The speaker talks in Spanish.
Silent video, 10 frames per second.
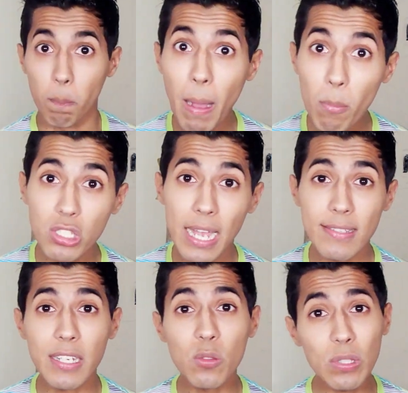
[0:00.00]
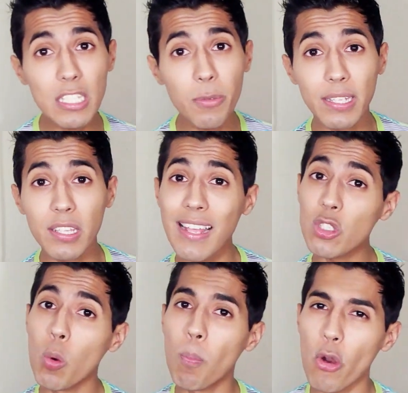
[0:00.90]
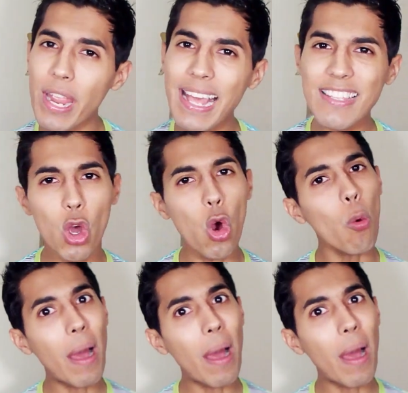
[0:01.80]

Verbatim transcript: Vamos a hacer unas divertidas cuponeras o